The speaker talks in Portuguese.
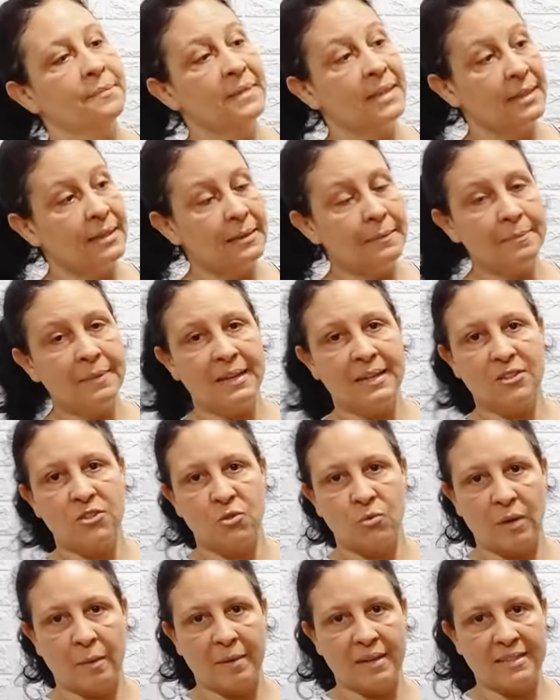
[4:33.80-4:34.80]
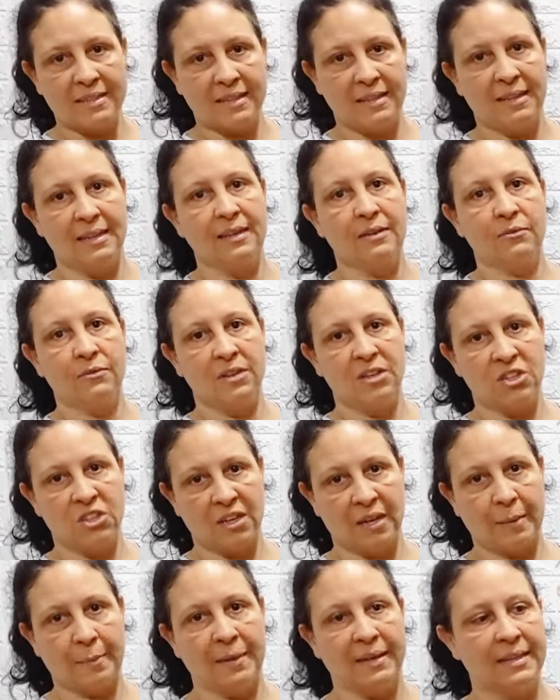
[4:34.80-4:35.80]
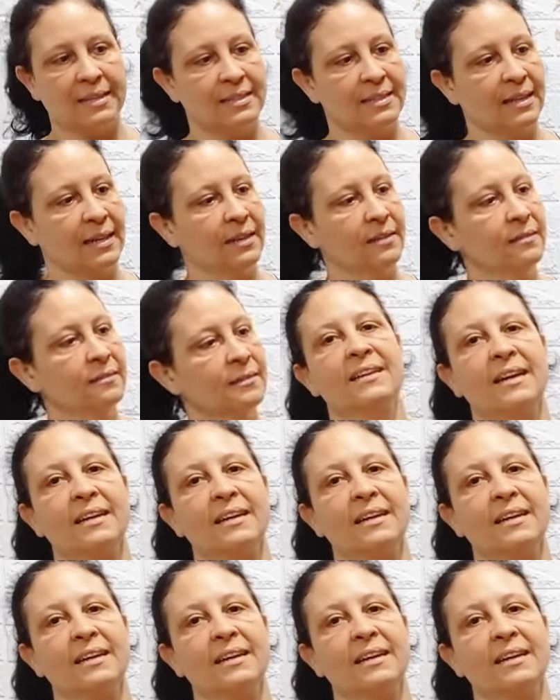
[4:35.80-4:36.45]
tampa a sua abraçadeira, não deixa ela aparecendo.